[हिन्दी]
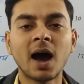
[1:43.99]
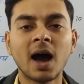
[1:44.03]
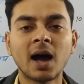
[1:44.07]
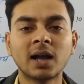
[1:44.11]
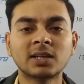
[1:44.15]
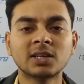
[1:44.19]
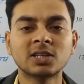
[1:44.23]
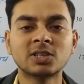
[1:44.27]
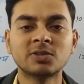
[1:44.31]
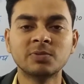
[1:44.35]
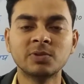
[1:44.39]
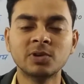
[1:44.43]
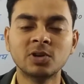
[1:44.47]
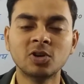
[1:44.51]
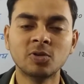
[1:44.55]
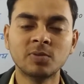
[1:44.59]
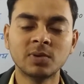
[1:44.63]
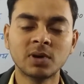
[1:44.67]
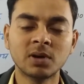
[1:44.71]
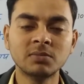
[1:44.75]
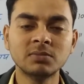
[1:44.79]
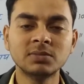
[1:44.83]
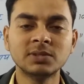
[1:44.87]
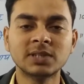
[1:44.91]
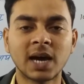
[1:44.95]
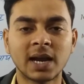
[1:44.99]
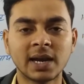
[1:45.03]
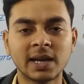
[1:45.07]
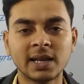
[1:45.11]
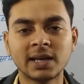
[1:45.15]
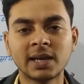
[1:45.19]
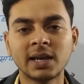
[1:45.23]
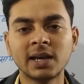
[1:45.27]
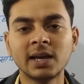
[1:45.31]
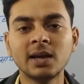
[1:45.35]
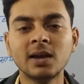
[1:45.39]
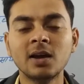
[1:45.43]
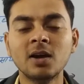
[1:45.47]
आज इस वीडियो में हम
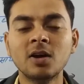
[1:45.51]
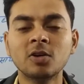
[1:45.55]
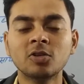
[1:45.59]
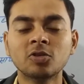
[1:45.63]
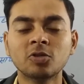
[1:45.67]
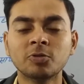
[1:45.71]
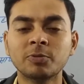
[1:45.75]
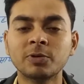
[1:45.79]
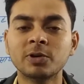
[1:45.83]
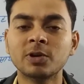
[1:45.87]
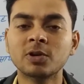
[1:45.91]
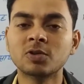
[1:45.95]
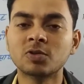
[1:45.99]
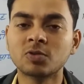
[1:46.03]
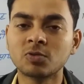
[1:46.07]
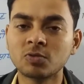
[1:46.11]
जानेंगे तो वीडियो